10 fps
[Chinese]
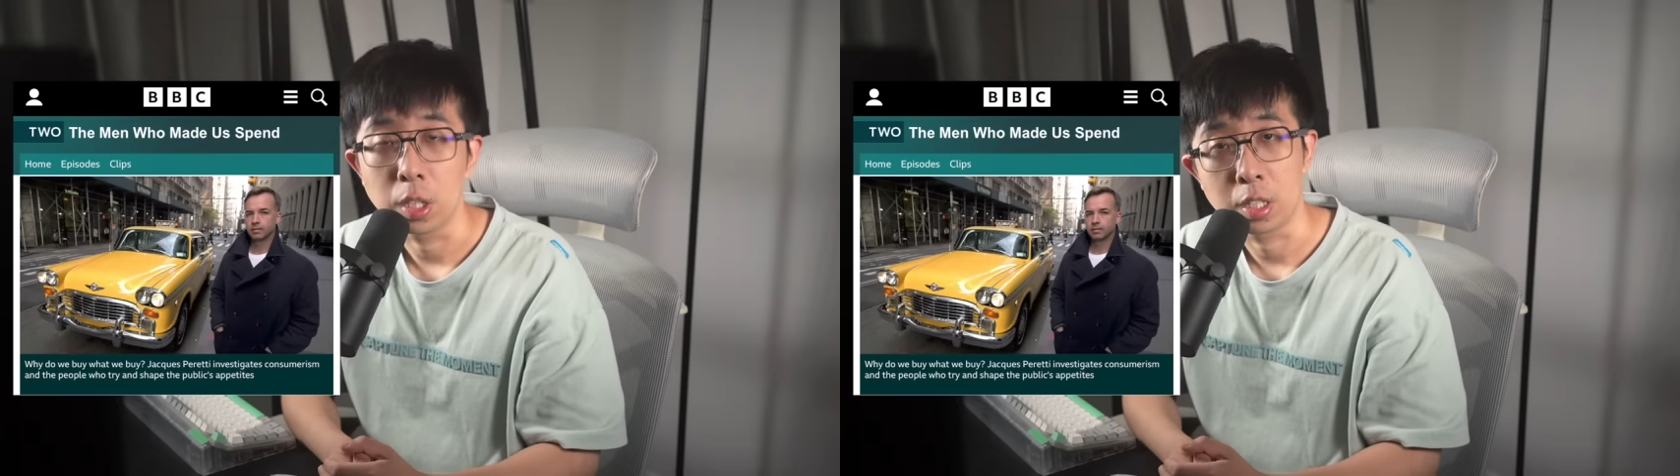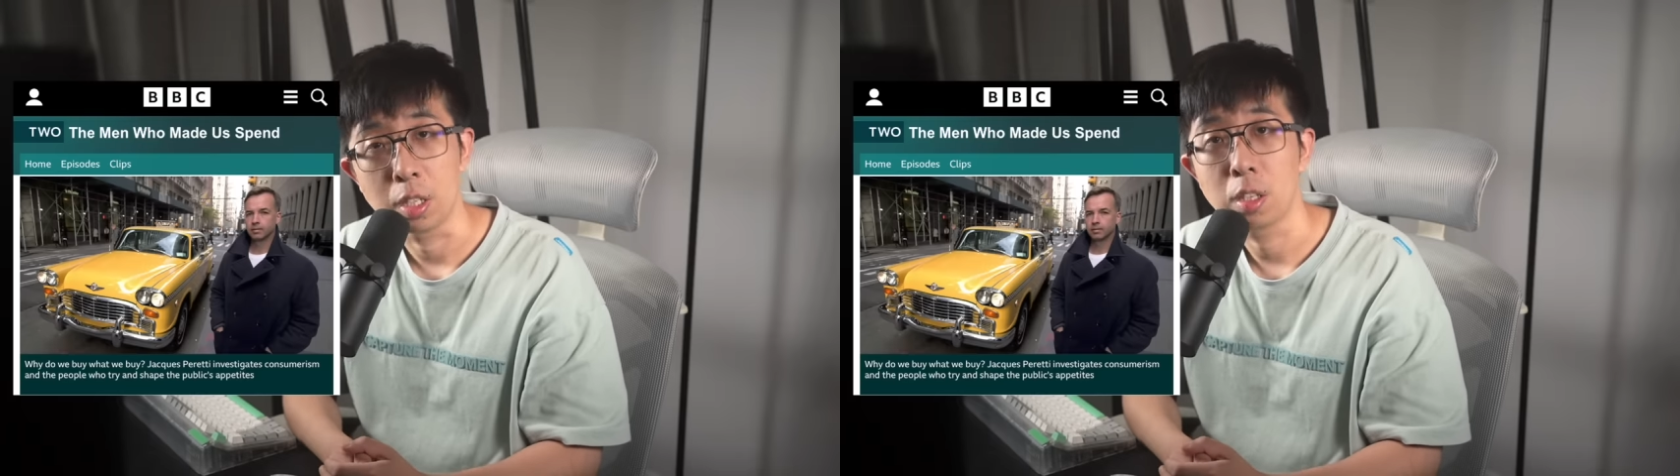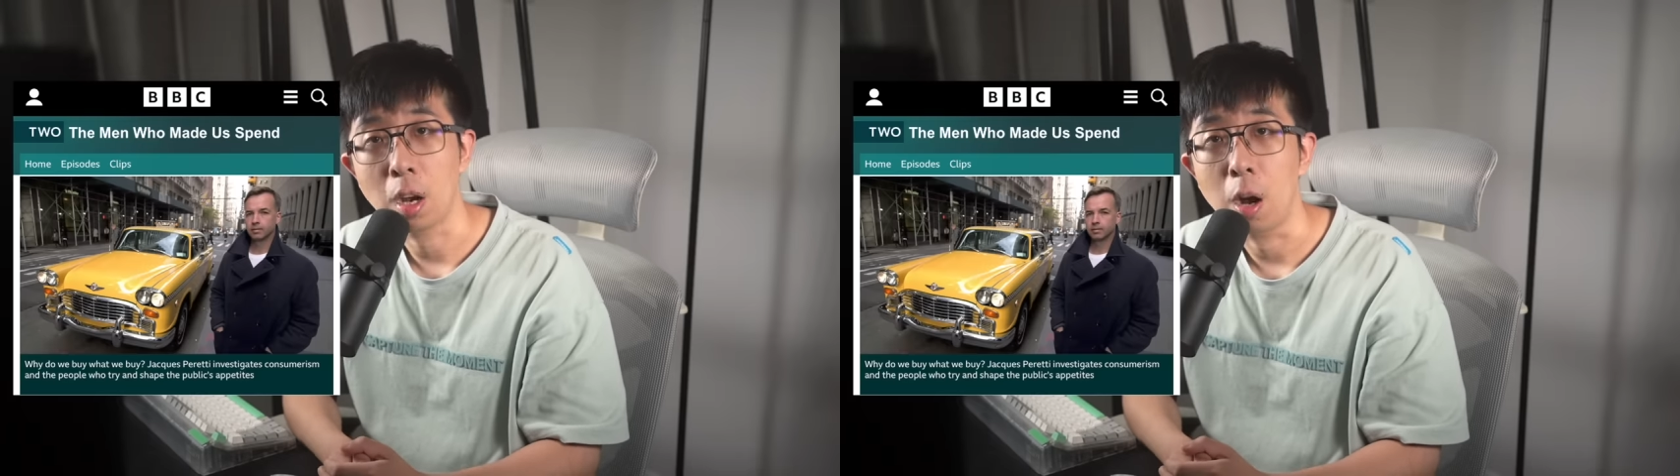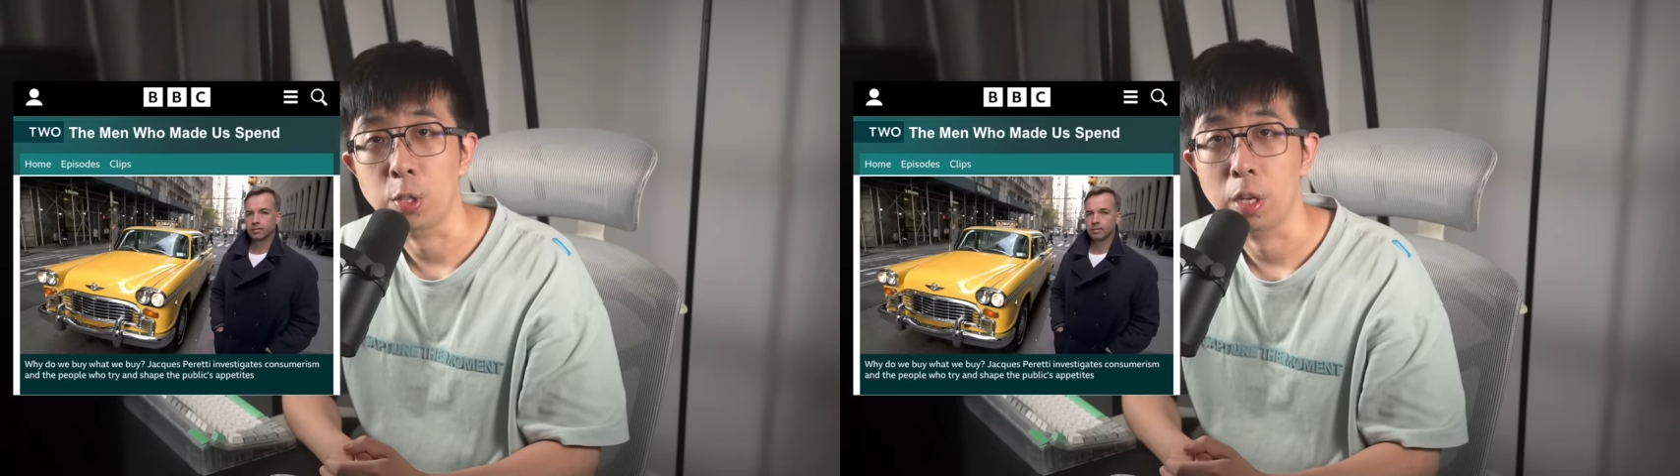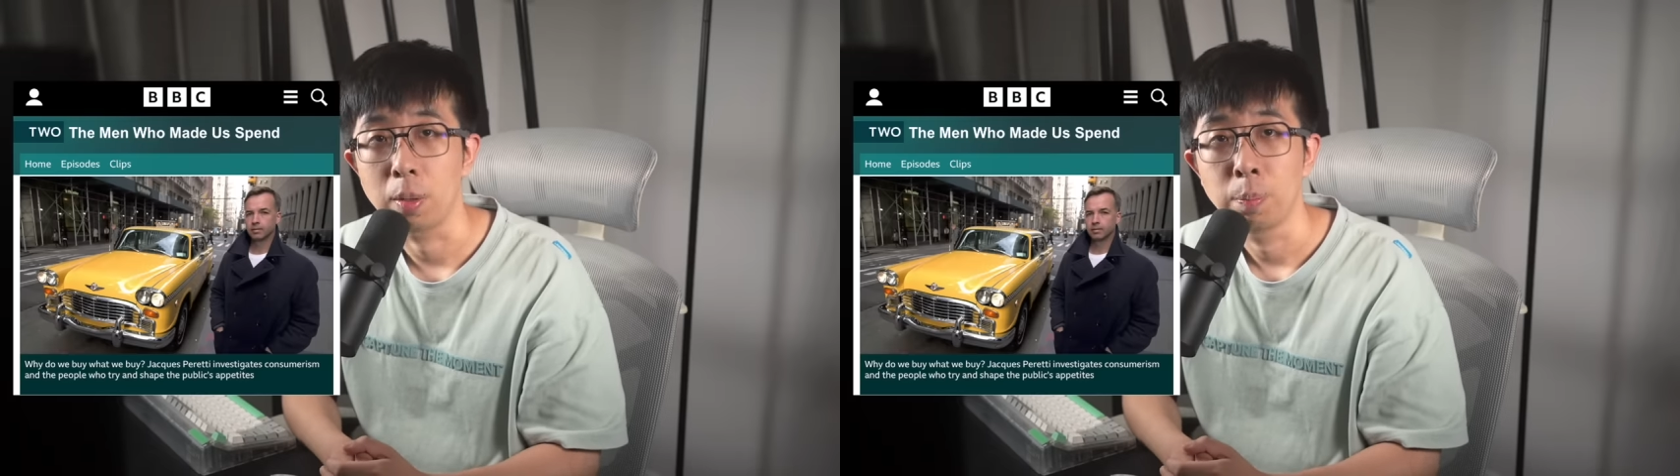这其实是好
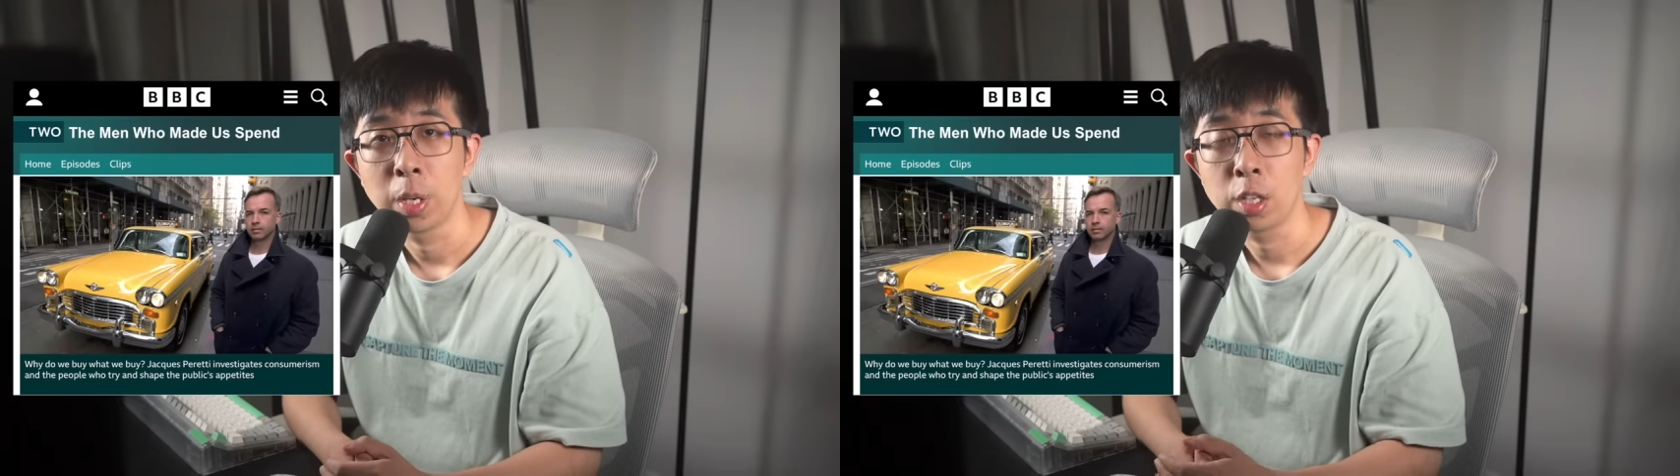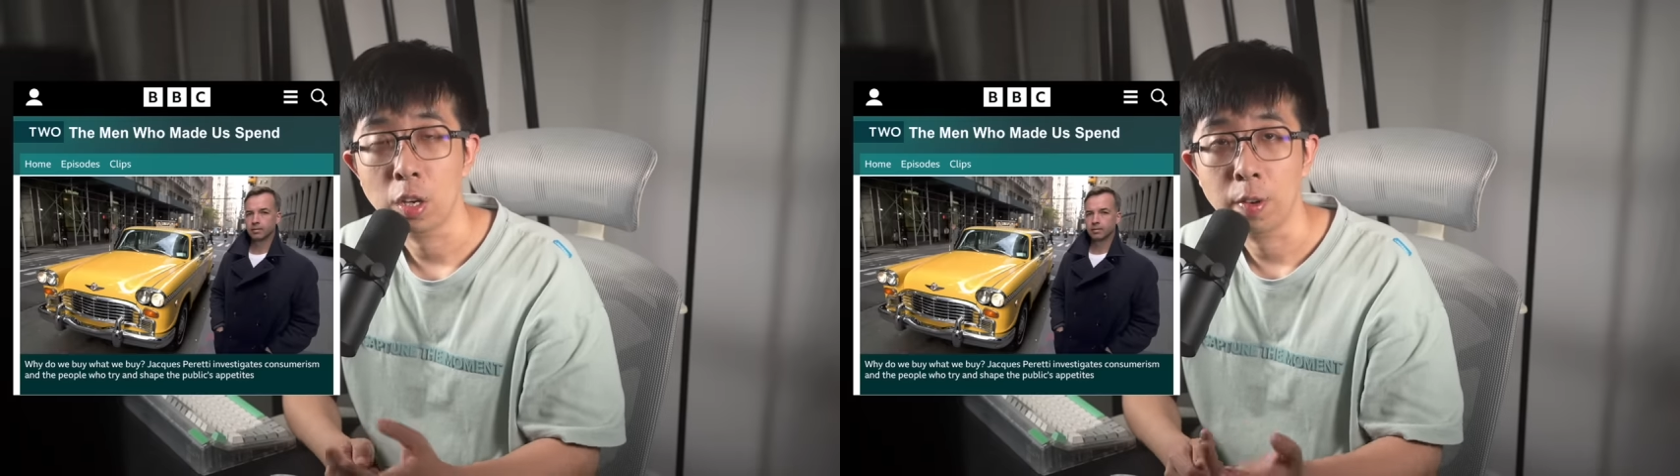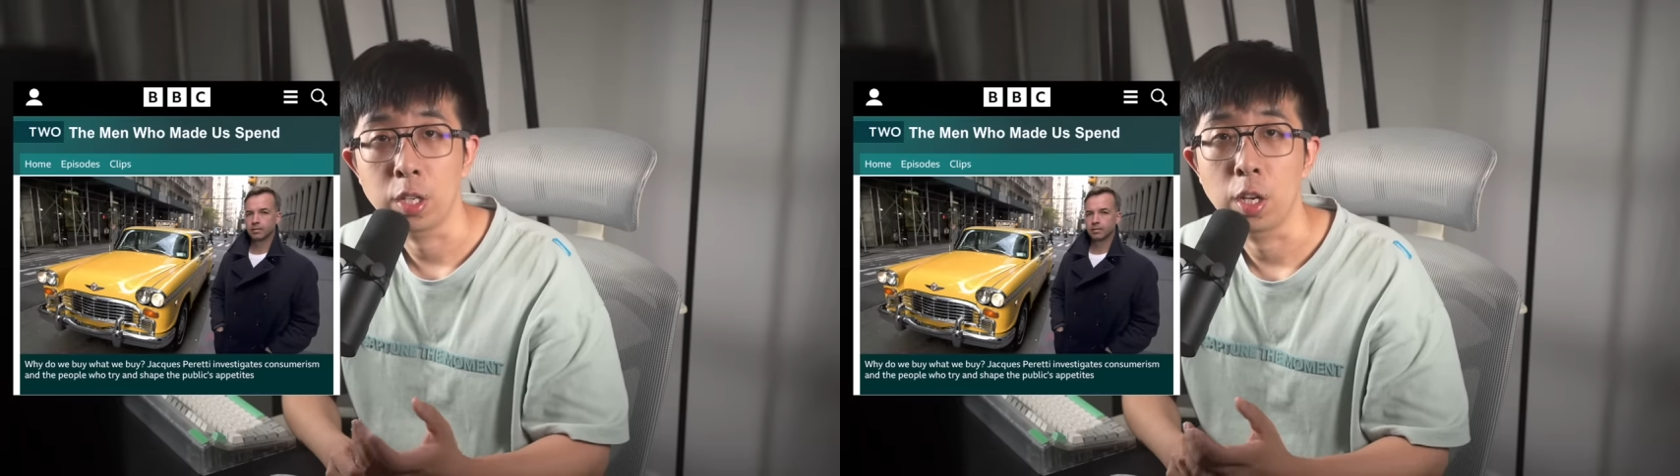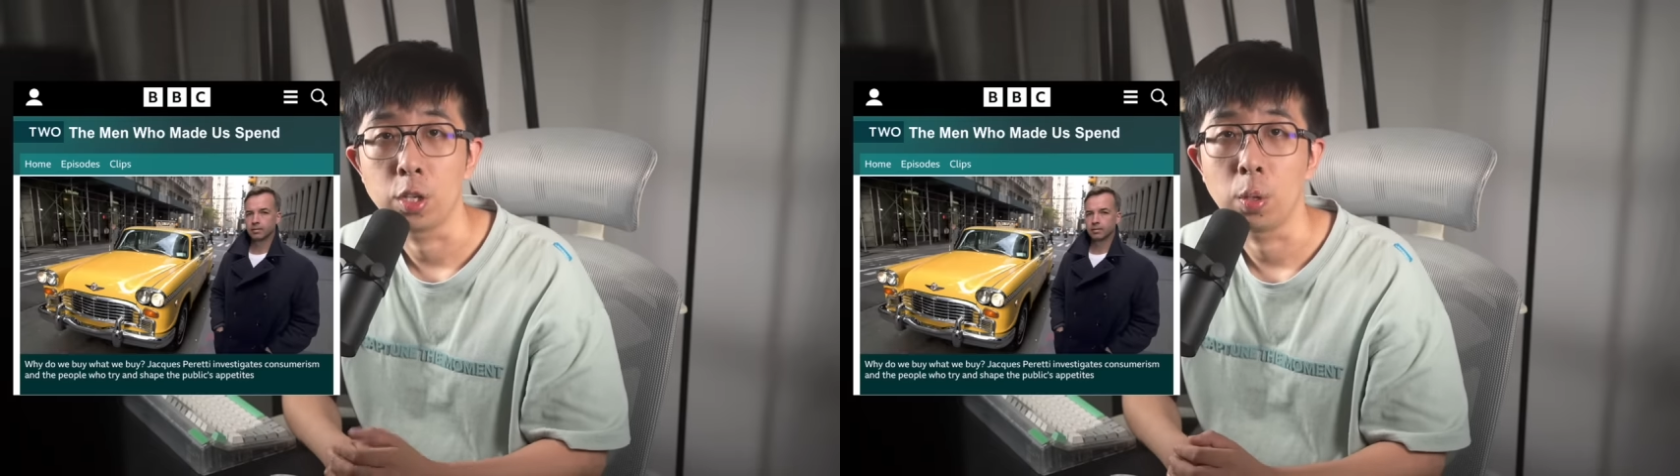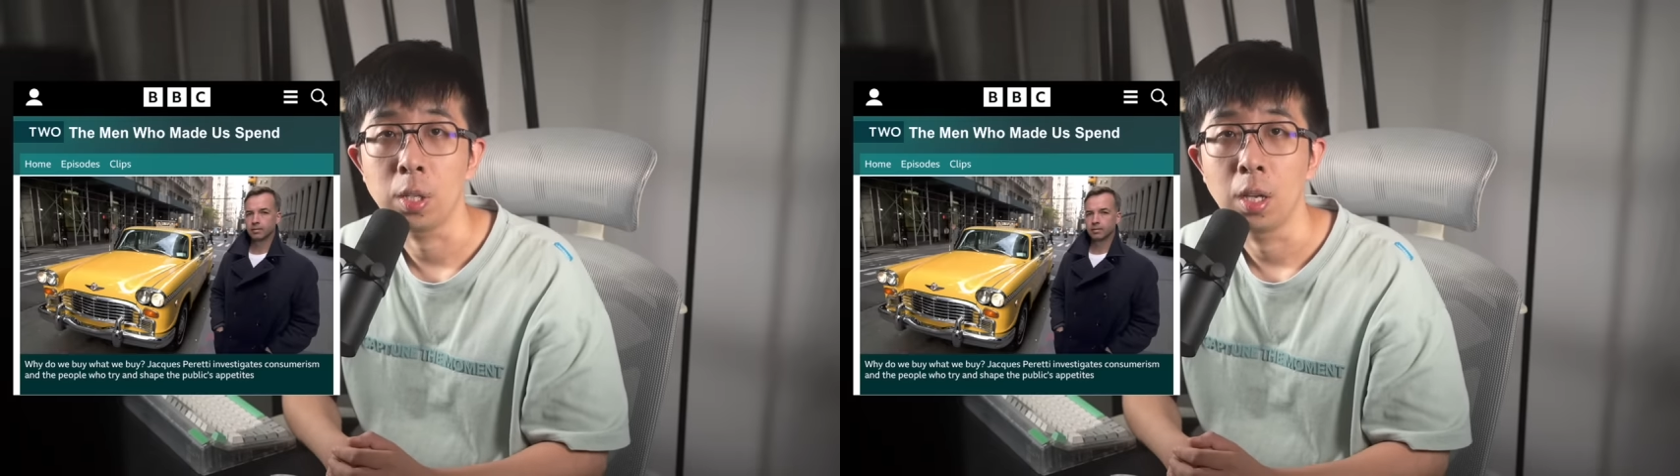事儿，消费者也
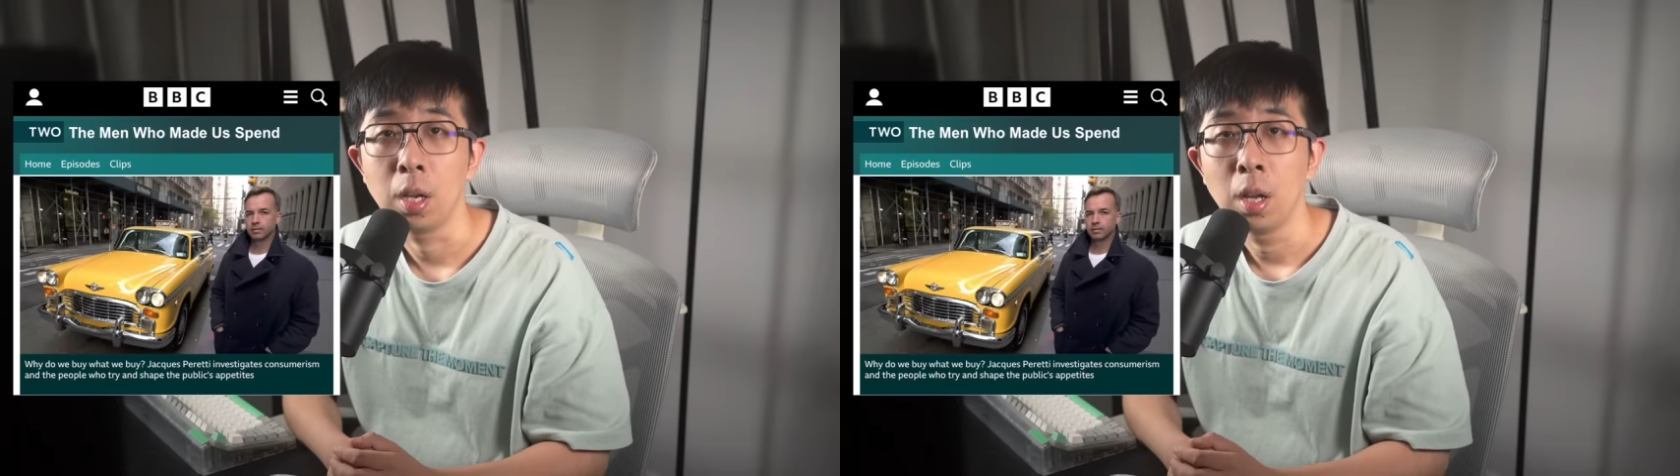受益。